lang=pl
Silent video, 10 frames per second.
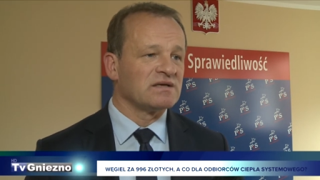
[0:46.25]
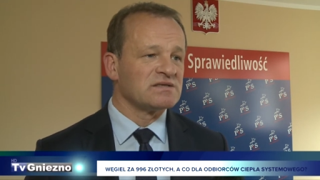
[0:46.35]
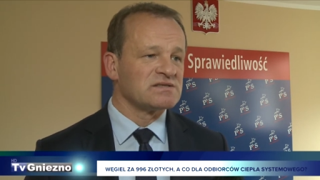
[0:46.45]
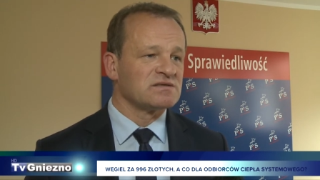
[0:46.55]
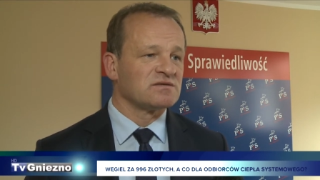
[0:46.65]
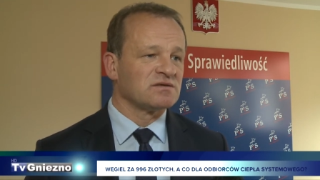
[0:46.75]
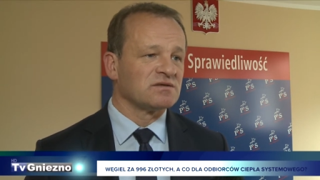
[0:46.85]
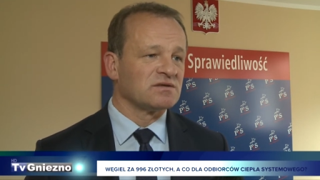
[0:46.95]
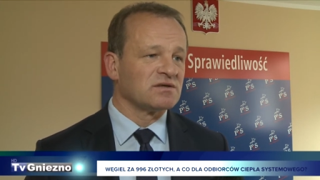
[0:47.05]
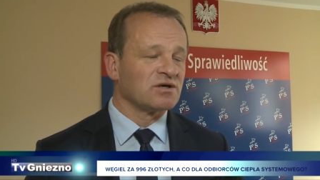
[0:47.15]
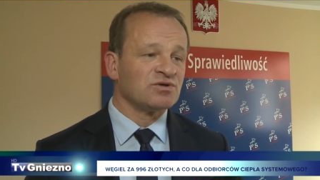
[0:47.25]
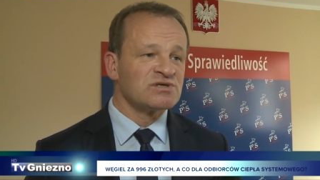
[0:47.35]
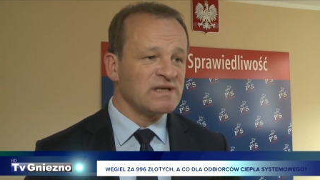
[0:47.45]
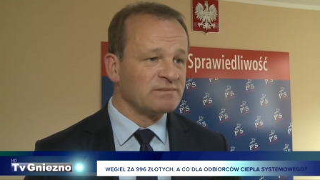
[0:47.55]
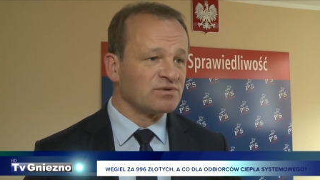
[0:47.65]
jest jego
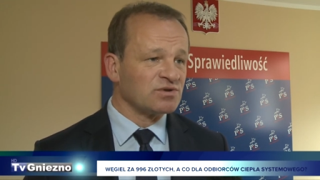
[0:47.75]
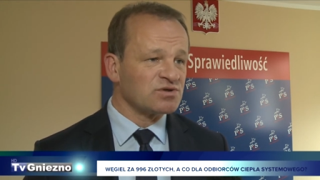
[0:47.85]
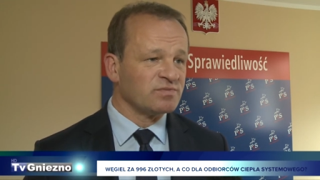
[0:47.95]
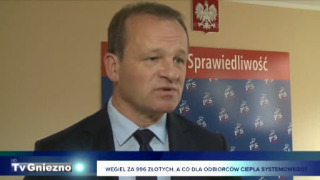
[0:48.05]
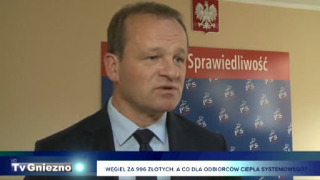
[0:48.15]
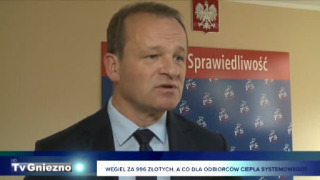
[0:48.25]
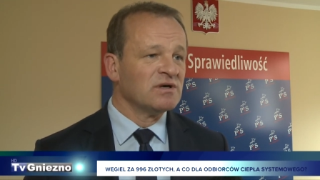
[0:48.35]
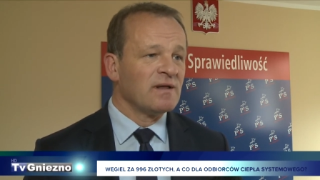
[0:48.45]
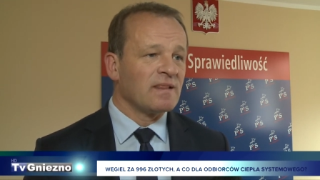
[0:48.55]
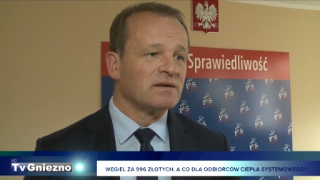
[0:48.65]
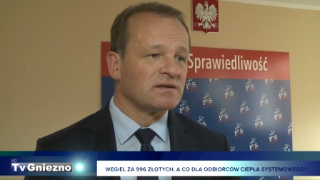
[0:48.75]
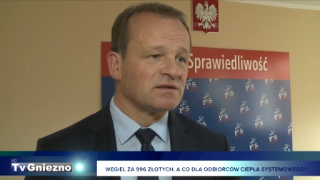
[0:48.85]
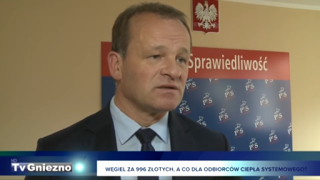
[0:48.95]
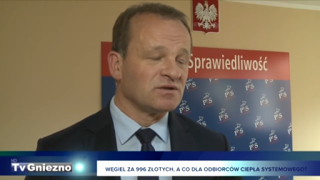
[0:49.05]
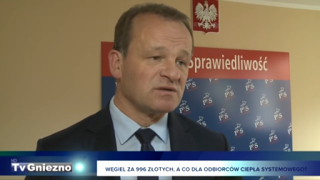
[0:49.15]
dostępność, bo
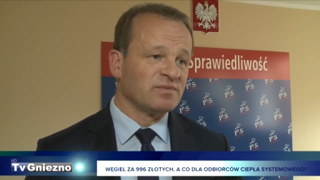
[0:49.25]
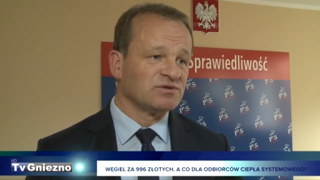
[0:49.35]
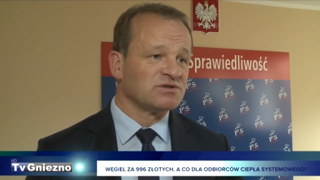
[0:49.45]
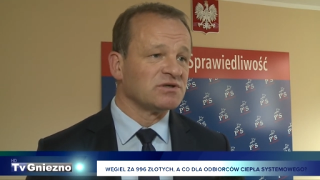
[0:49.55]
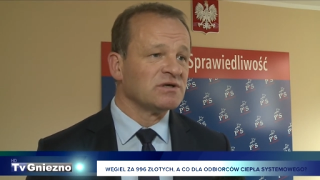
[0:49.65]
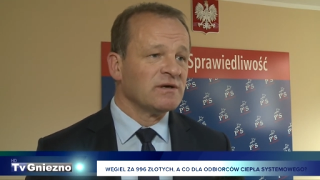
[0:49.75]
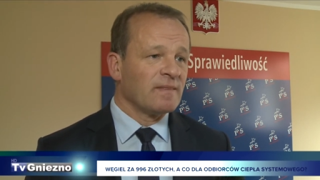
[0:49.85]
do tej pory